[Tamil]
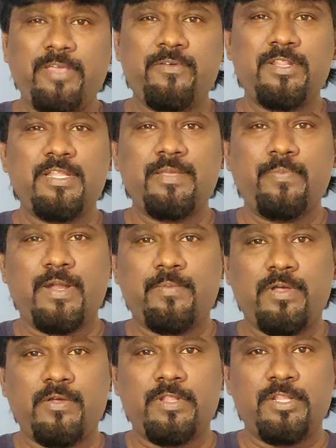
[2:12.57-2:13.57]
எப்படி வந்து இப்போ
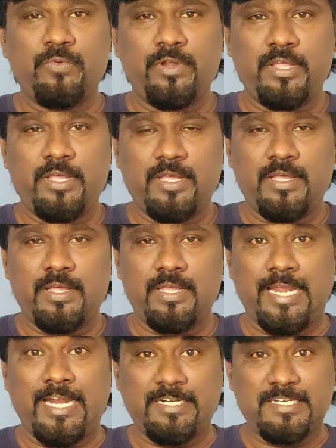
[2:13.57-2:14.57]
நமக்கு வந்து ஒரு
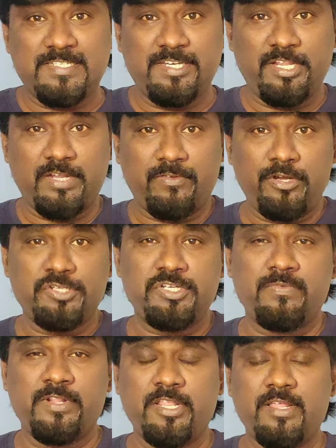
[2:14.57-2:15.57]
எலக்ட்ரிசிட்டி
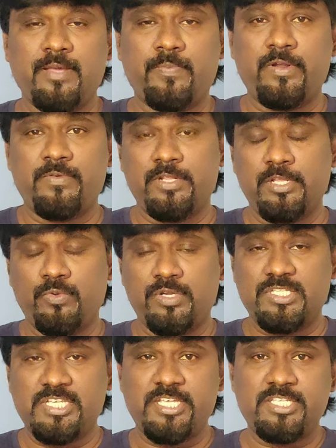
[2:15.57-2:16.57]
ரெவல்யூஷன் வந்ததுக்கப்புறம் வந்து
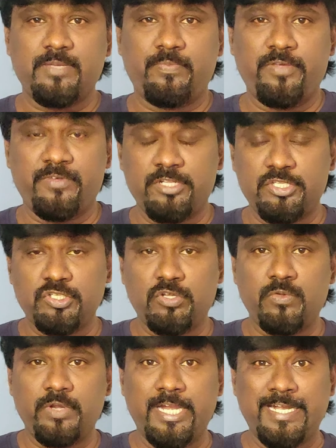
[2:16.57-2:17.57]
ஒரு சேஞ்ச் எப்படி வந்துச்சோ
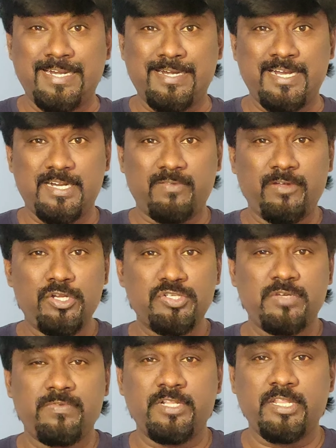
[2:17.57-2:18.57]
ஒரு இன்டர்நெட்
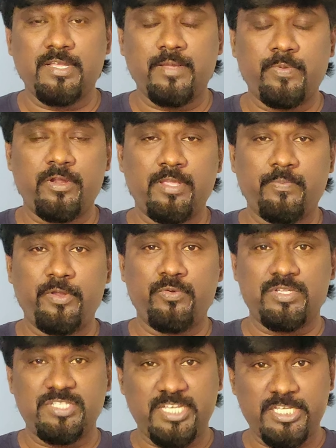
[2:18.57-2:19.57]
ரெவல்யூஷன் வந்ததுக்கப்புறம் எப்படி
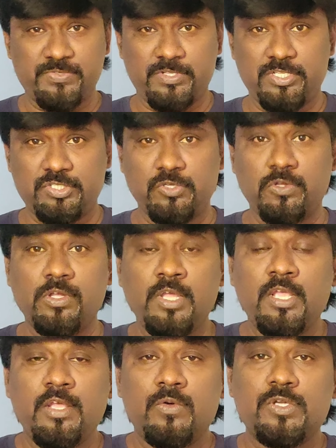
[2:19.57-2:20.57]
ஒரு சேஞ்ச் வந்துச்சோ
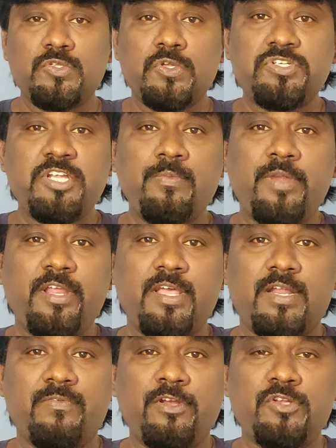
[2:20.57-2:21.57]
ஒரு சோஷியல்
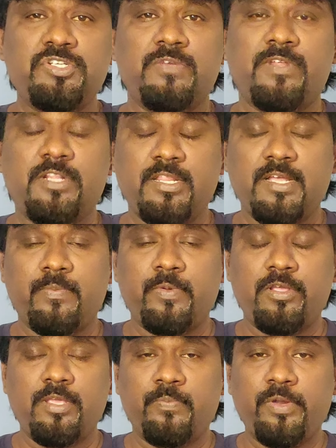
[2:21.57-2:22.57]
மீடியா ரெவல்யூஷன்
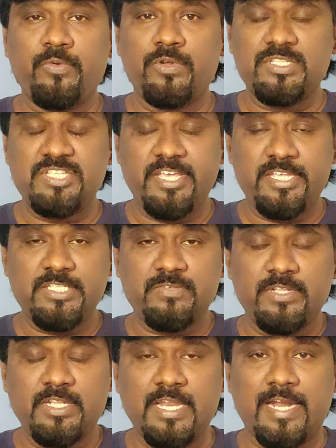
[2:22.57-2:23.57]
வந்ததுக்கப்புறம் எப்படி ஒரு சேஞ்ச்
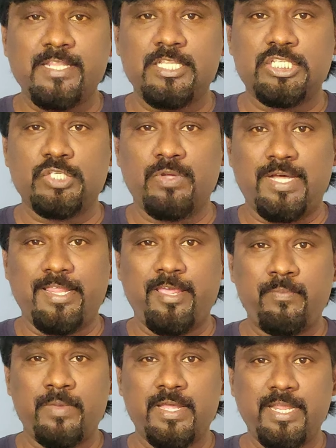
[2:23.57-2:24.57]
வந்து நடந்துச்சோ
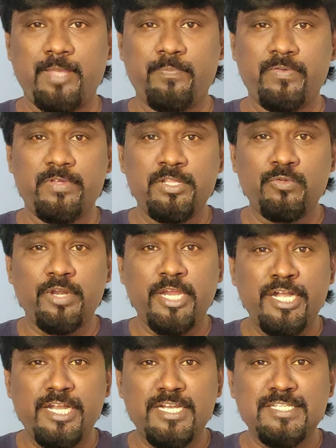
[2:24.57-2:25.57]
அதே மாதிரி இப்போ வந்து ஒரு
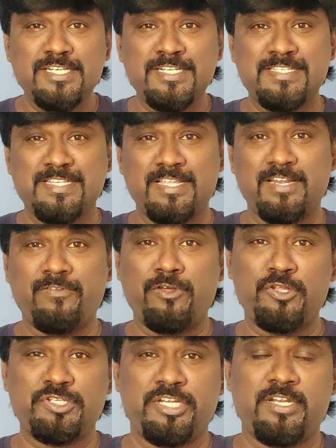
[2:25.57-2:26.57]
இன்டெலிஜென்ஸ்
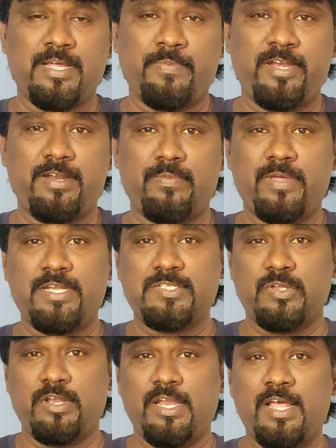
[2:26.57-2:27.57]
ரெவல்யூஷன் அப்படின்ற மாதிரி
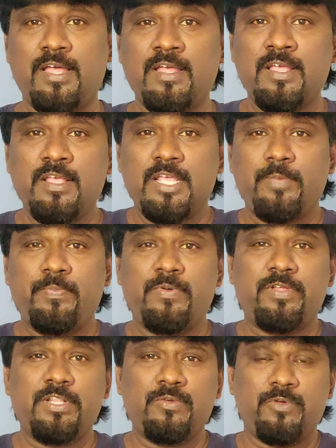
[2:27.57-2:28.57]
சொல்லலாம்
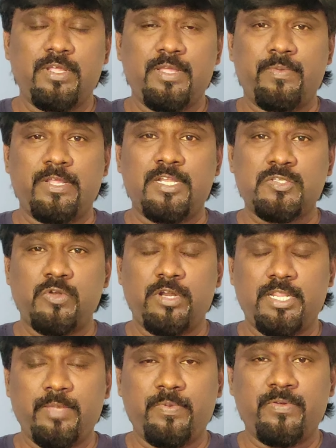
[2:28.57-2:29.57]
இப்போ வந்து ஒரு என்ன
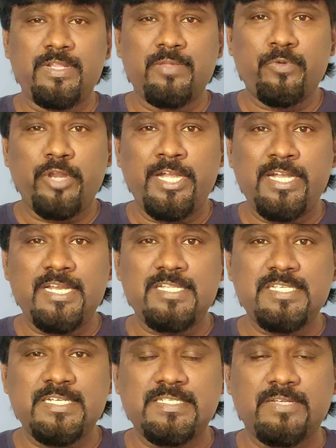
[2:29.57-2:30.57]
சொல்கிறது இப்போ வந்து இப்போ ஒரு
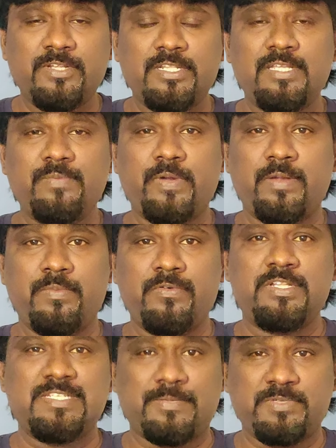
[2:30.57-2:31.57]
இன்டெலிஜென்ஸை வந்து இப்போ
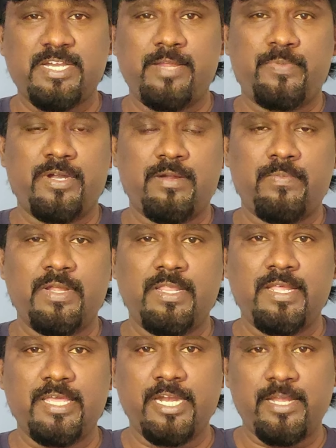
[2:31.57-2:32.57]
நம்ம வந்து சப்ஸ்கிரைப் பண்ணுற
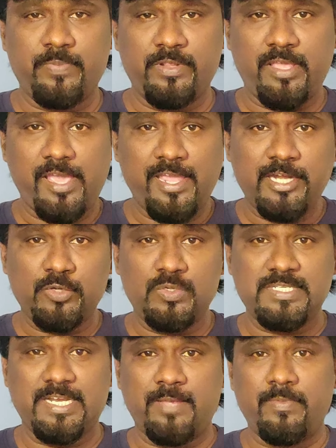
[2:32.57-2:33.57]
மாதிரி தான் ஏன்னா இப்போ இந்த ஏஐ
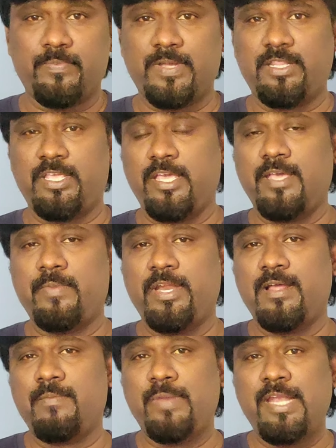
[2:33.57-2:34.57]
டூல்ஸ் எல்லாமே பார்த்தீங்க
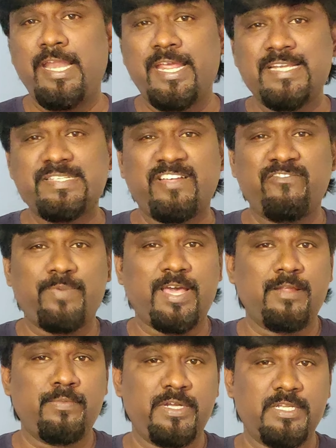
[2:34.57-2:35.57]
அப்படின்னா பில்லியன்ஸ் ஆஃப்
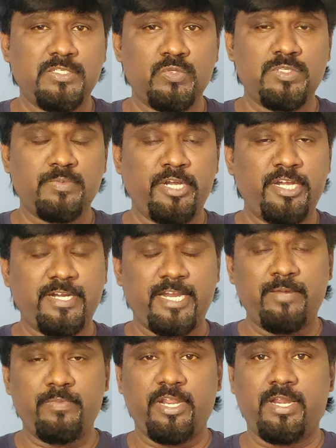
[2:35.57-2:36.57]
பேராமீட்டர்ஸ் யூஸ் பண்ணி ட்ரெயின்